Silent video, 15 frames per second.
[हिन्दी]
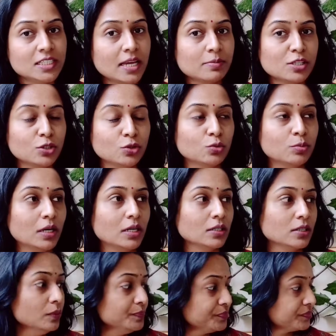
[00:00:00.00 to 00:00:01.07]
कि आप इसे दो बार
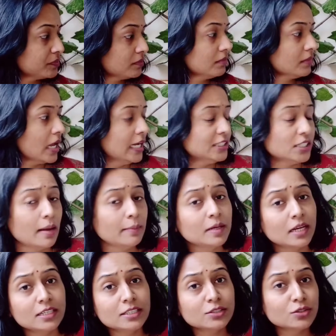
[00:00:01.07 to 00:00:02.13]
लगाओ अच्छा अब
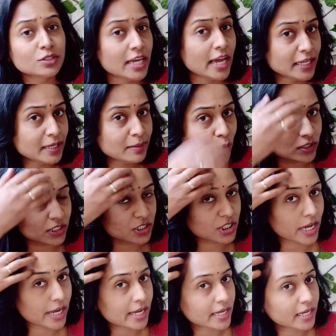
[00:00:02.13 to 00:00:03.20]
कलर तो क्या है कि बहुत
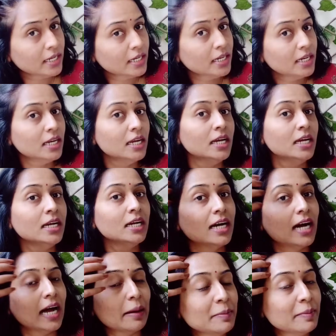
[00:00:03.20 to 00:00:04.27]
अच्छा आया है
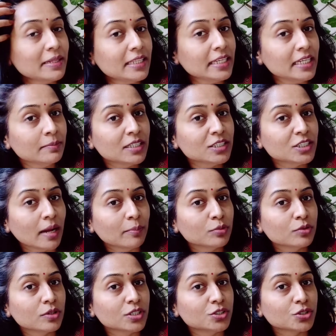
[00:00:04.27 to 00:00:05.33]
अभी मैं तीन बार
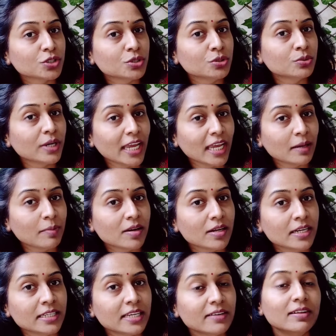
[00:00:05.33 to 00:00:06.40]
शैम्पू कर चुकी हूँ एक बार
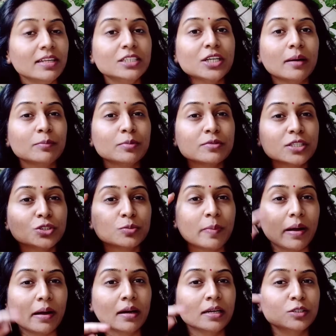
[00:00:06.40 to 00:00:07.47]
इनके वाले शैम्पू से जो
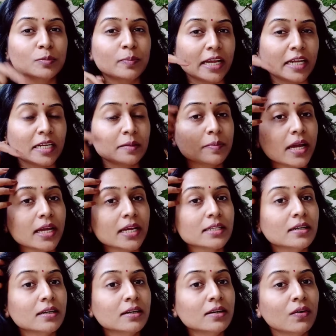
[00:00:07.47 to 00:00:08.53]
जो पैकेट में आया
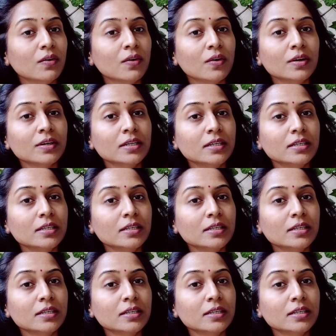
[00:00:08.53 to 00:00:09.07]
था और